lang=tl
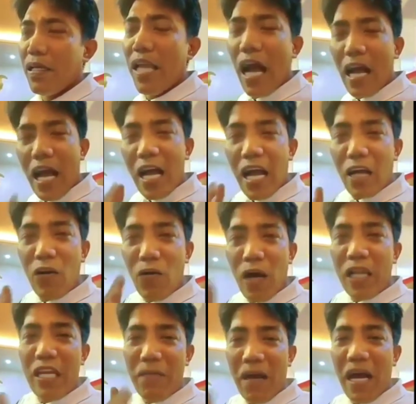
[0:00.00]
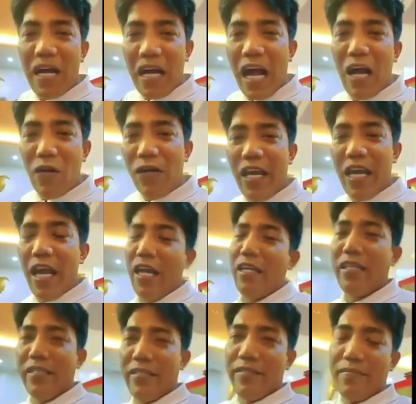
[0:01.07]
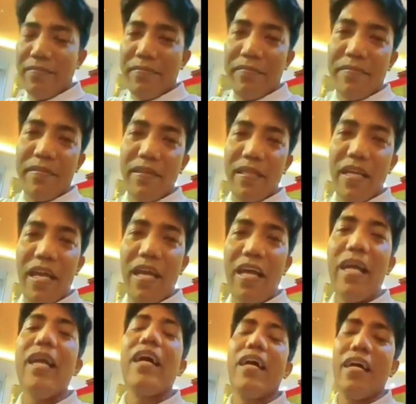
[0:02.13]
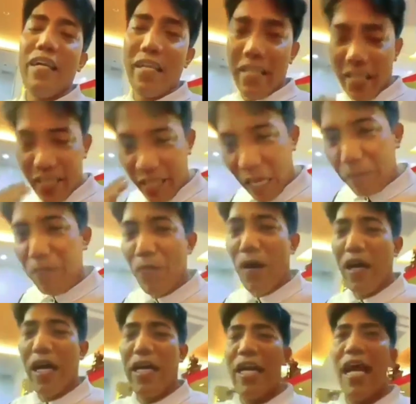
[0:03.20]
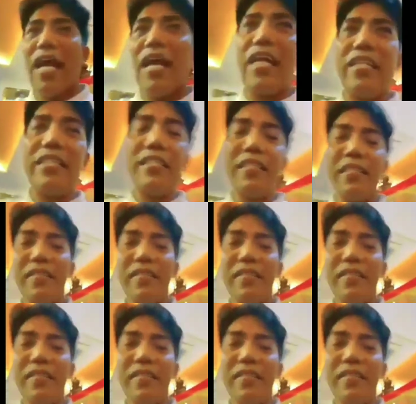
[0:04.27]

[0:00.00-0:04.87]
Yang kagaguhan ni makagago na yan, Ha? yan po ang kailangan.